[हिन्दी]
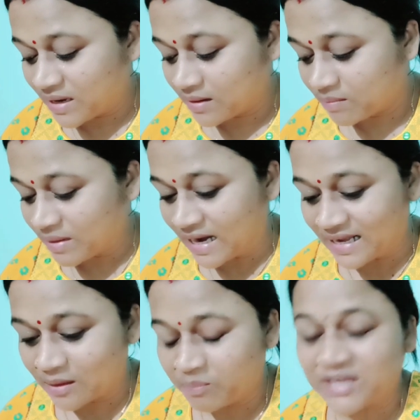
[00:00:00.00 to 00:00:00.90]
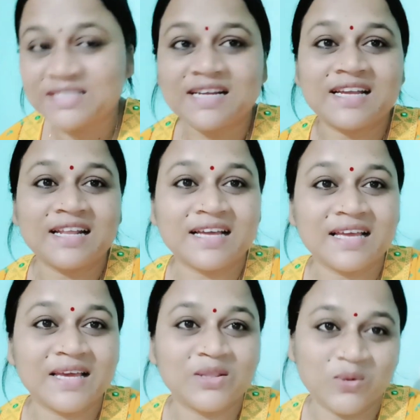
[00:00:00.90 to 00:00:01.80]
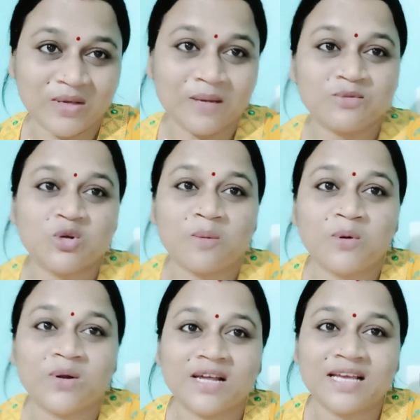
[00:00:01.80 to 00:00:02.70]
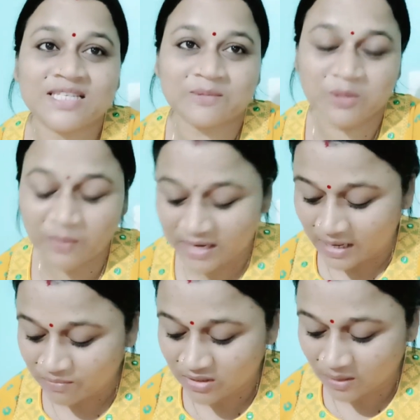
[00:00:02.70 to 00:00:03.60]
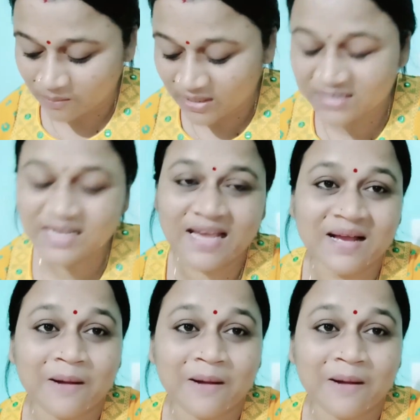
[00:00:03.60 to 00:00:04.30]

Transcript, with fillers: बेल आइकन प्रेस करके रखेंगे तो ही हम जो अपलोड करेंगे सबसे पहले आप तक अपडेट जाएगा